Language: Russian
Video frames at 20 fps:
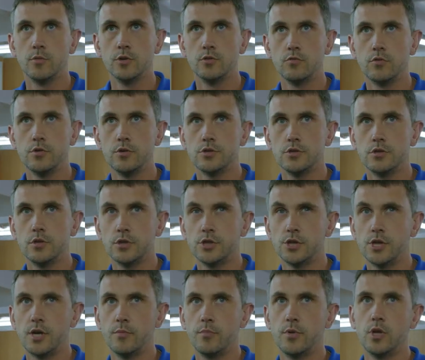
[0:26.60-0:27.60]
арматурных
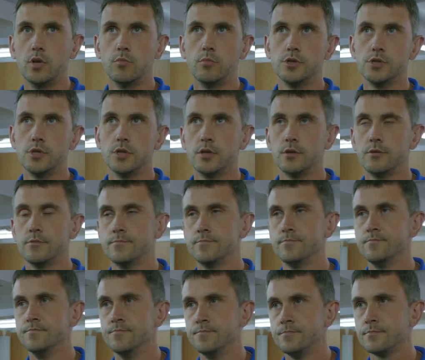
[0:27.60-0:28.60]
чертежей, опалубочных.
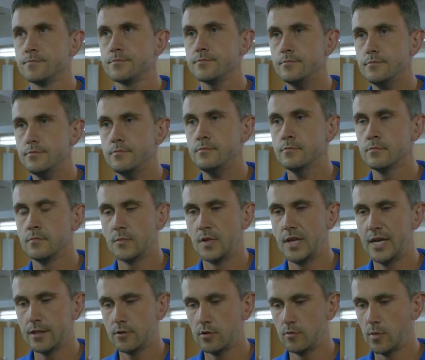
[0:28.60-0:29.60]

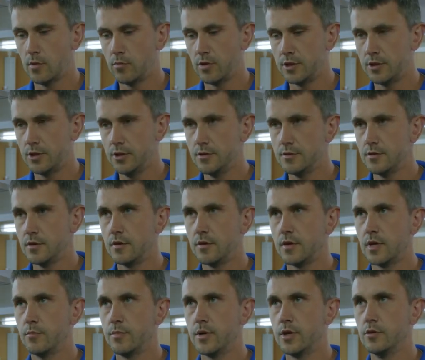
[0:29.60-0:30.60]
Для этого мы обратились
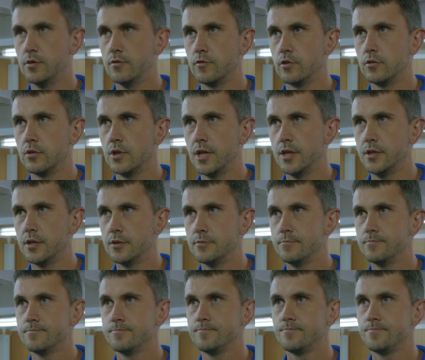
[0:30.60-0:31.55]
к компании Frontliner.